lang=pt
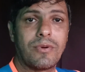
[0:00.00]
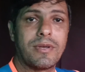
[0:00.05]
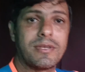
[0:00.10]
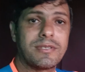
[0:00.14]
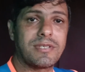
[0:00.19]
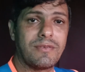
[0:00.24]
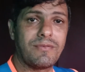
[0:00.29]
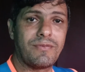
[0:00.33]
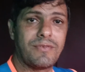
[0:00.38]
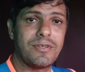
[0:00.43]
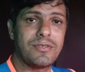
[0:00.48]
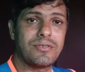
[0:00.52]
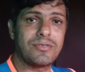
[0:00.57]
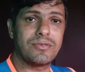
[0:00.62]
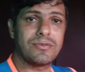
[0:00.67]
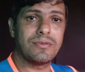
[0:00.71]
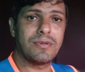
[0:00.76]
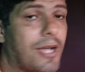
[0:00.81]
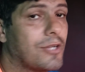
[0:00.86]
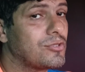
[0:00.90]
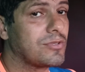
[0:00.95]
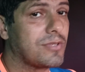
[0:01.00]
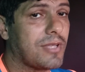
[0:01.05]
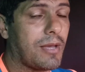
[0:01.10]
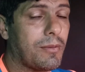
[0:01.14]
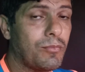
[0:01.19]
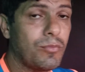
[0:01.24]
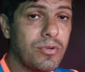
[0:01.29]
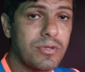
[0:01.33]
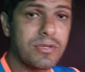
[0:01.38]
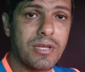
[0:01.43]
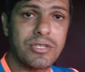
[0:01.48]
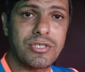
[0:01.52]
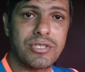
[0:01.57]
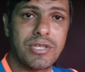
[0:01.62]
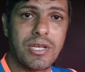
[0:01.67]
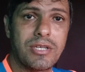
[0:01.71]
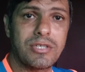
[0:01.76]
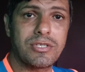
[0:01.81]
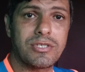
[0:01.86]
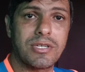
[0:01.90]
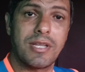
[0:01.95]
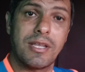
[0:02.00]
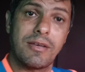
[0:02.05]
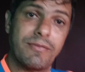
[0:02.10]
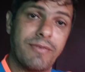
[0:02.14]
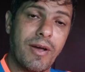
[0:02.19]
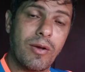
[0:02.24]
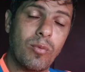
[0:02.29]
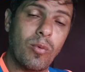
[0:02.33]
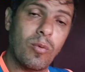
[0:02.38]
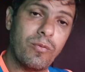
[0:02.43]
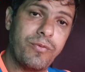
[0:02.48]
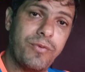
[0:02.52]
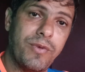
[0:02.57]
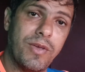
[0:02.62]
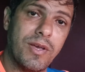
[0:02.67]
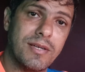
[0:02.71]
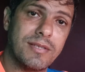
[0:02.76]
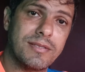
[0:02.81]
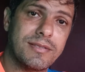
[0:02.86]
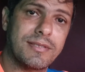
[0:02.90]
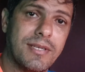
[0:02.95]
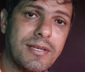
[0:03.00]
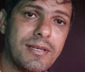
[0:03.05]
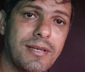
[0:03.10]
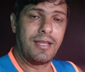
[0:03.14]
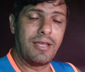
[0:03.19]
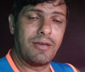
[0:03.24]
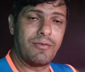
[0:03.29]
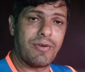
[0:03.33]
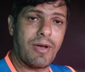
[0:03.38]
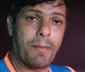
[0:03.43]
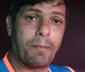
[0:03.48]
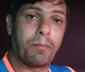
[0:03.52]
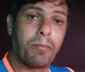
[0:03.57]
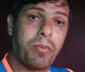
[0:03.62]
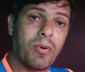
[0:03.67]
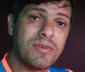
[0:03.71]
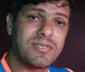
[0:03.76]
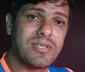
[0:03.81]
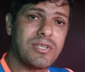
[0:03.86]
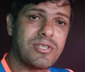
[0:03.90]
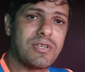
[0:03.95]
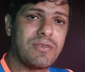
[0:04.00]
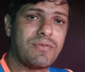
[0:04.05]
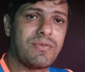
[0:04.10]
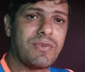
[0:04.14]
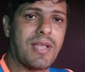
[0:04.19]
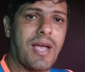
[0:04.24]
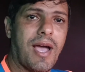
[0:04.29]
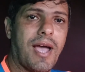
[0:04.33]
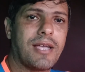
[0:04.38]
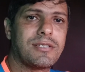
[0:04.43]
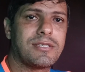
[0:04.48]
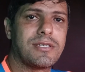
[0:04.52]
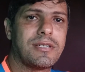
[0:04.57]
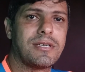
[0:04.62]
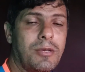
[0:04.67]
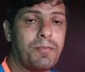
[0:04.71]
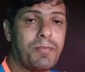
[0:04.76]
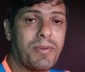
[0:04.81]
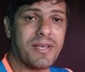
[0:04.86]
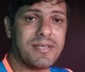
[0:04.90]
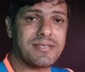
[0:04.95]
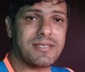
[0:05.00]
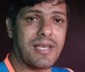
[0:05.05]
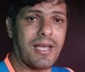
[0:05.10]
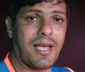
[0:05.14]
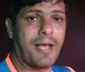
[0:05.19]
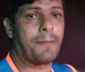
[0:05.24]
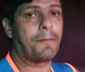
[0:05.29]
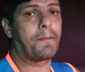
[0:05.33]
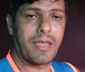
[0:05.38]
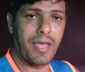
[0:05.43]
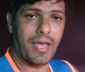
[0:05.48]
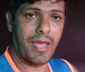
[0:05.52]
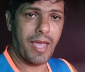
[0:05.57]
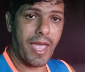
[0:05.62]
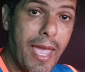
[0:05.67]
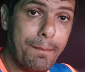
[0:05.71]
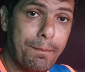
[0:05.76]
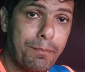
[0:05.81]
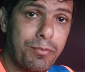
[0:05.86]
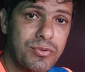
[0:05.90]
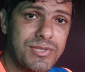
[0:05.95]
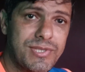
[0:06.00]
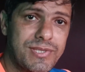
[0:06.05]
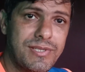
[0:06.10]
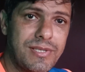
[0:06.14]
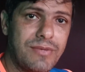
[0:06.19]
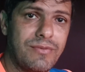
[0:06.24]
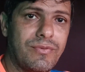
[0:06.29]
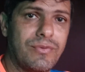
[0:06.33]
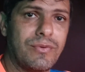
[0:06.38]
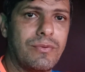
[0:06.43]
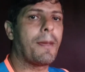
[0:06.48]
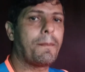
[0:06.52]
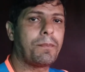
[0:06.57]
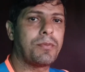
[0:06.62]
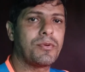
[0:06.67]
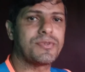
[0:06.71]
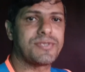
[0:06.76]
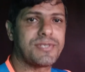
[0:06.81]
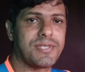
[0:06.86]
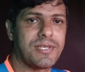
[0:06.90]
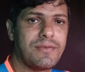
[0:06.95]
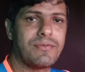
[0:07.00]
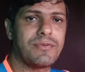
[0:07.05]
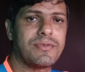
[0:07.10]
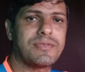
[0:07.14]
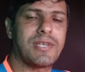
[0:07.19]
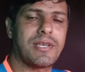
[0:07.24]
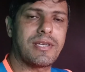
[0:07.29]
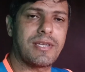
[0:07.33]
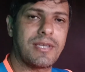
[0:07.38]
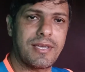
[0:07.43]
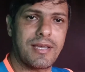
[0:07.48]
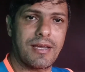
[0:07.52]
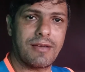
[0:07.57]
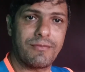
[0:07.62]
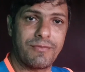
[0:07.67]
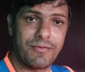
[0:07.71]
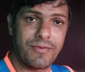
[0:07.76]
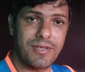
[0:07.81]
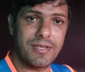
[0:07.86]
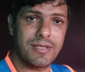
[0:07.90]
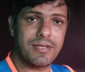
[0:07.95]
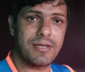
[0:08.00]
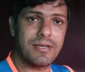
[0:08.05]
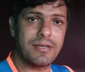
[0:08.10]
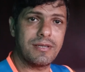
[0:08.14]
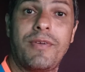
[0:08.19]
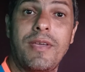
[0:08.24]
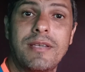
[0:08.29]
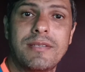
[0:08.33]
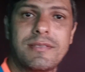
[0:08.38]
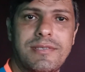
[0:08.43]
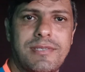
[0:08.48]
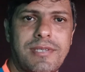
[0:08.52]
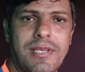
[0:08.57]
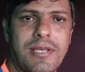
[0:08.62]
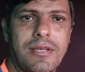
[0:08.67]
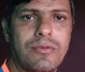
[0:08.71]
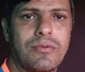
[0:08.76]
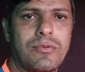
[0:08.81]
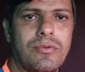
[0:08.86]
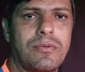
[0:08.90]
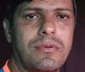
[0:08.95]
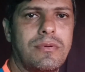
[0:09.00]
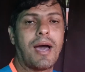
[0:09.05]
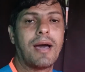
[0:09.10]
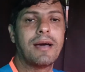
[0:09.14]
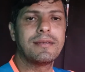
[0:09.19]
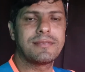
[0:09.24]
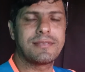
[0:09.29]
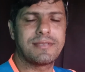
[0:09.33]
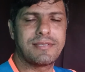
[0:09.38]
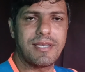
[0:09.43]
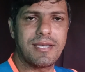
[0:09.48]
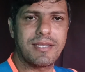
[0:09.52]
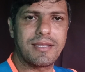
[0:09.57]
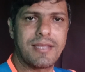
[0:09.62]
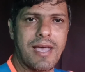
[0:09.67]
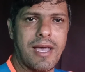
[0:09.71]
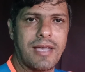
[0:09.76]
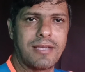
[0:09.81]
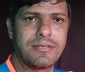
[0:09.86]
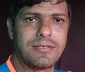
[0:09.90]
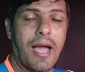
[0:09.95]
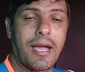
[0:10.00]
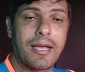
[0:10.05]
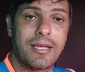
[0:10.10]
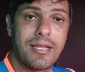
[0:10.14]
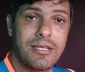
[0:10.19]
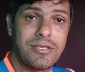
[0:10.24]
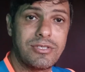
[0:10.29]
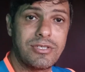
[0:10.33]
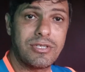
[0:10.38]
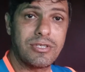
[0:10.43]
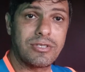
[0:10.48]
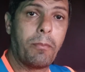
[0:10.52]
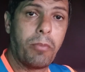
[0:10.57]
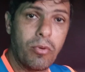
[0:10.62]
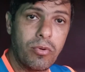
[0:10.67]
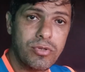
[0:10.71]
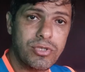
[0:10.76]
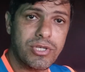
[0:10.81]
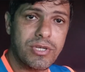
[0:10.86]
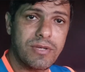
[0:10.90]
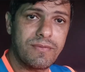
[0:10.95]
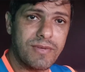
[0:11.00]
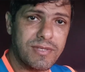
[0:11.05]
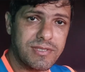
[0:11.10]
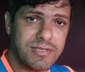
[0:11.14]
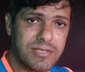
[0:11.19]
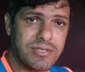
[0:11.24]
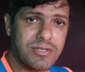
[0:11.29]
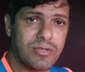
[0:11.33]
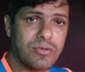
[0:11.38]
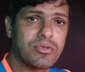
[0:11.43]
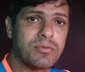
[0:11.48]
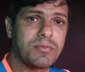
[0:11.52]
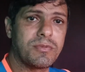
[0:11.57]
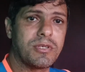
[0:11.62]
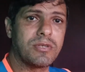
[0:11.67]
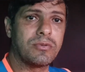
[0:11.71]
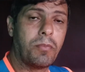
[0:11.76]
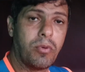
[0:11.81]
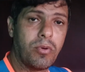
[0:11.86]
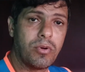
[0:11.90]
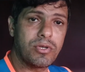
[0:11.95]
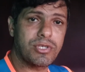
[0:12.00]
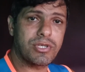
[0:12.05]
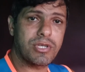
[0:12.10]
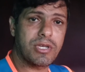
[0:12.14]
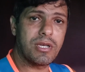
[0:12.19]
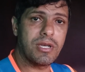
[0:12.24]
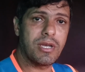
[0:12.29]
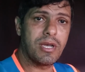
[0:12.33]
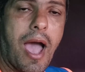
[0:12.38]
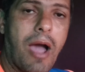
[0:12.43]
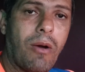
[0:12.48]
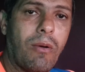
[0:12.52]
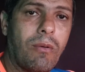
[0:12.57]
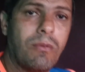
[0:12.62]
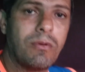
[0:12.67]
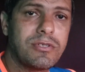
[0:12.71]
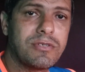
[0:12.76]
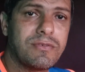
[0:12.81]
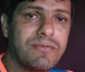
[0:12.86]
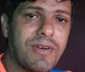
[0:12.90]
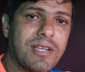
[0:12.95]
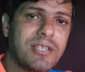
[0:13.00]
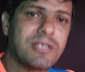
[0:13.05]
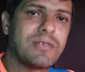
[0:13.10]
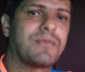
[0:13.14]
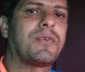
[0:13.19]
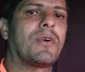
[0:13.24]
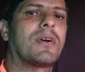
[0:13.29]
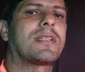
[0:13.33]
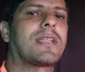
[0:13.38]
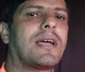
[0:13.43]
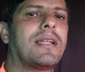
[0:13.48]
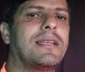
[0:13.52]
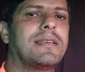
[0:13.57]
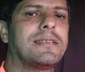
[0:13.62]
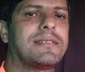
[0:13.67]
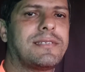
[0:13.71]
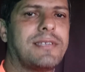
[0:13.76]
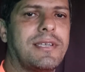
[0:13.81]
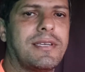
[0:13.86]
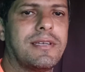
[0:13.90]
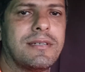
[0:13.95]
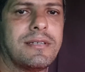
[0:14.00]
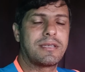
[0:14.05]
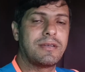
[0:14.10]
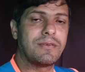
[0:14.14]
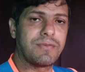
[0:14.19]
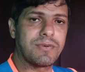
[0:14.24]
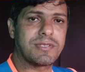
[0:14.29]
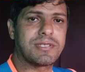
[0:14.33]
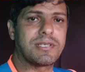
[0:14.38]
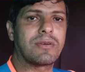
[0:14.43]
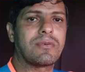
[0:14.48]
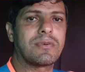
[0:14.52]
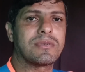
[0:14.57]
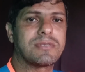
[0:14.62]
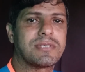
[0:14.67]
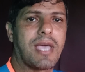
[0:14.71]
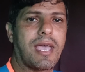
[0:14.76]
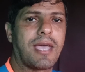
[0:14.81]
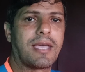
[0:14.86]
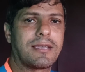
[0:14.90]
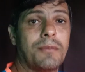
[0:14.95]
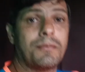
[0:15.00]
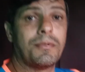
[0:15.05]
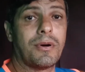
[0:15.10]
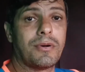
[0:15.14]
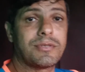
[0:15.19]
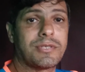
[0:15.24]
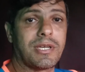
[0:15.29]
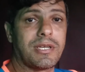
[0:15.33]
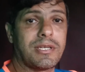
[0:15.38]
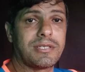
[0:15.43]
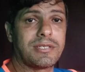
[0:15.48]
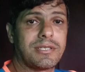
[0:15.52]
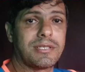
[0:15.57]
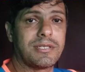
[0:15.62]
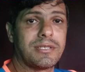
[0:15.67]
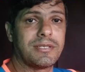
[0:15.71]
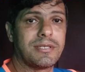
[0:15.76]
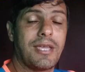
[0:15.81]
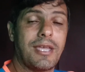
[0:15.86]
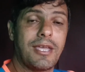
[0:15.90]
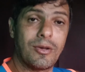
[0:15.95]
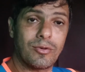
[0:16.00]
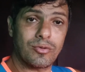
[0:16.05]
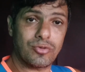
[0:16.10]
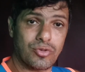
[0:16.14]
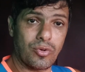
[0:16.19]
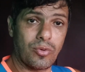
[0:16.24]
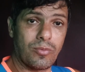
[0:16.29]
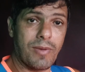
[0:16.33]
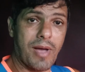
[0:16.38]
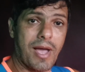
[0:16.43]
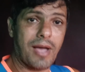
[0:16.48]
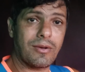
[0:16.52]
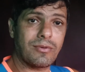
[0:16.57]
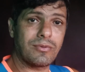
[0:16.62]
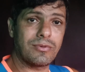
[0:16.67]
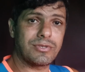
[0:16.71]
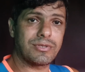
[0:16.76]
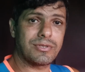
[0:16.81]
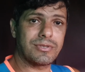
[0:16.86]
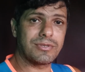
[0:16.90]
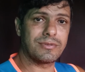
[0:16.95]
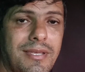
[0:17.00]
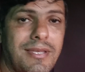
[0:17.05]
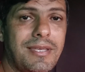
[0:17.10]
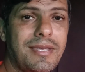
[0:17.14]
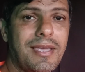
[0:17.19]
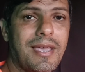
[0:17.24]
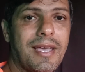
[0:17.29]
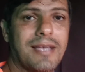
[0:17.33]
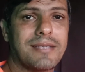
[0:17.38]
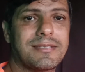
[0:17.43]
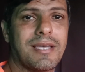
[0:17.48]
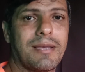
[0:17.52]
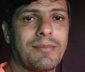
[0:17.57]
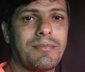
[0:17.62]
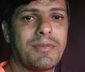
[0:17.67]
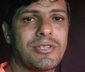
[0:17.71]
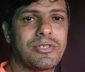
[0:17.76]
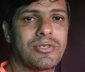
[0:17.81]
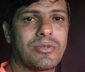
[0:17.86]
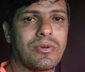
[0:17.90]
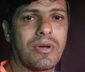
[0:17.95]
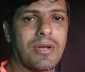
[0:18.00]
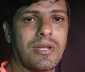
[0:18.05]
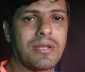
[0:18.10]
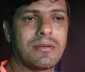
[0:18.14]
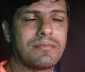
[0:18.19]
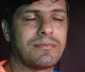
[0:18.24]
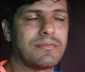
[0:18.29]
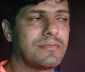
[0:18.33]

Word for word: com esse vídeo ajudar muita gente, levar confiança, levar positividade e passar que é possível. É possível seguir a vida vencendo a ansiedade. Acredite, busque vencer seus medos. Busque aonde vai te fortalecer que você consegue. Bom, gente, eu sou o Marcos e essa é a minha história.